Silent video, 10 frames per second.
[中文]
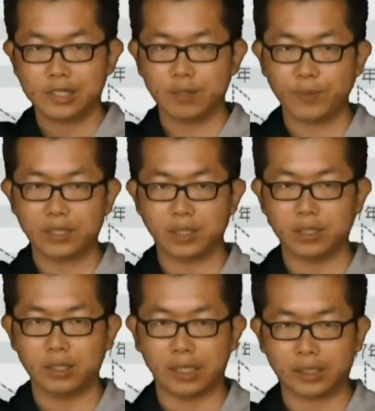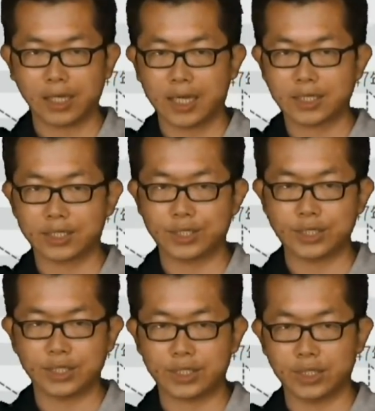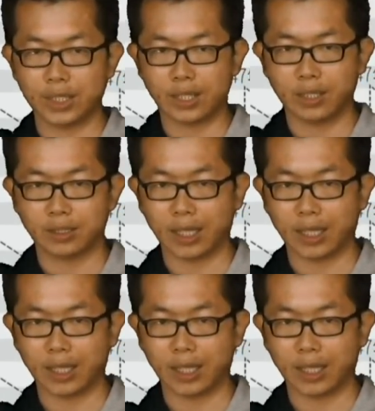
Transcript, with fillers: 这边呢也大概在四十几年呢，